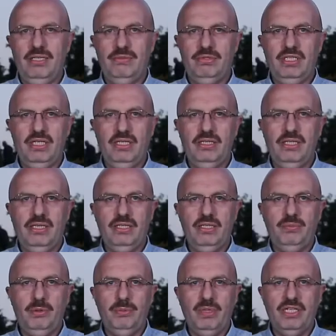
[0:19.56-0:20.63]
temsil
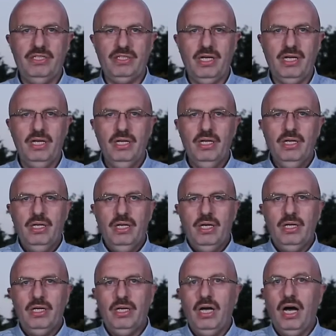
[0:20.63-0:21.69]
edildiği bir mecra.
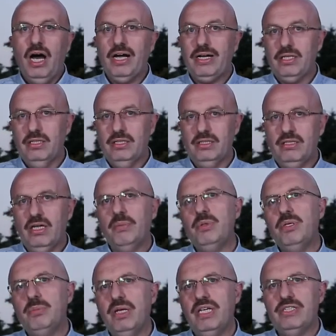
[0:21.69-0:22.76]
E, aklın
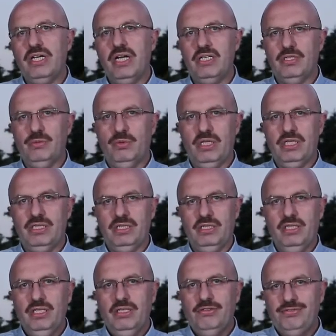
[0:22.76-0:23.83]
tabi mecrası burası.
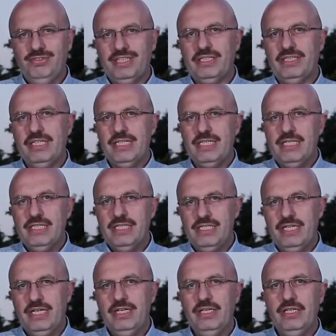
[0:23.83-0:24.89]
Fikrin,
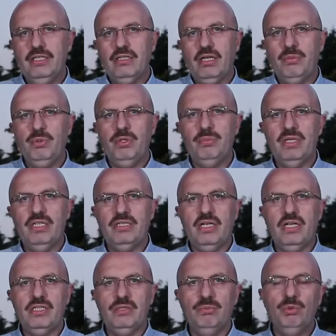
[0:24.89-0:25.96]
zihnin tabi
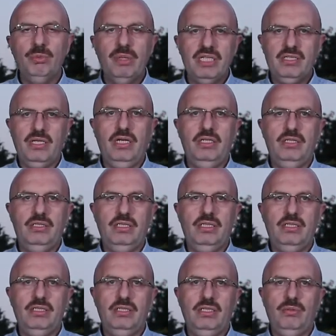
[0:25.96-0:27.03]
mecrası. Bu mecranın
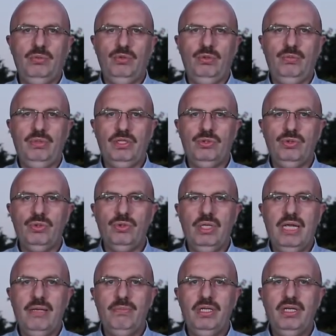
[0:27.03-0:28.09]
içerisinde bulunmak çok
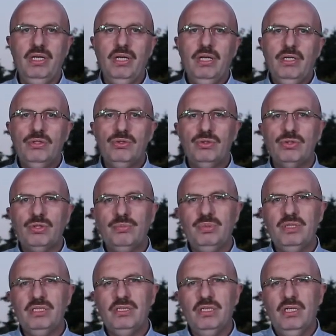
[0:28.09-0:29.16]
önemli. Çünkü
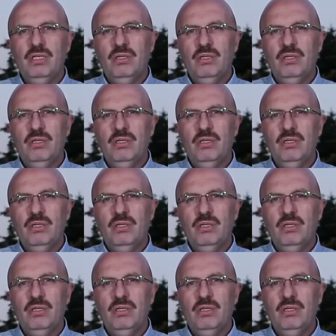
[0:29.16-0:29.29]
biz